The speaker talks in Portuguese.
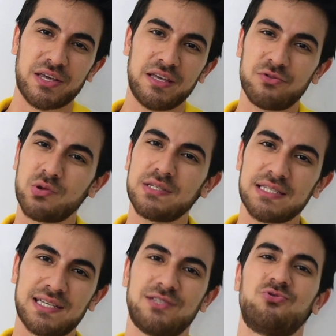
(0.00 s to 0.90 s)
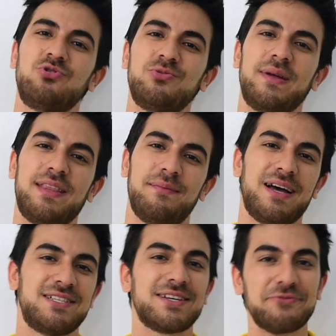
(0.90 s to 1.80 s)
aqui todas as questões de
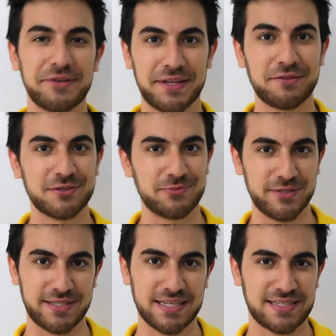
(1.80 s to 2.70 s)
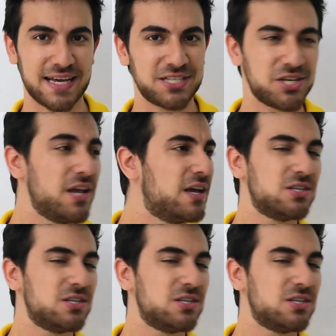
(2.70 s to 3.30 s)
matemática do Enem 2017.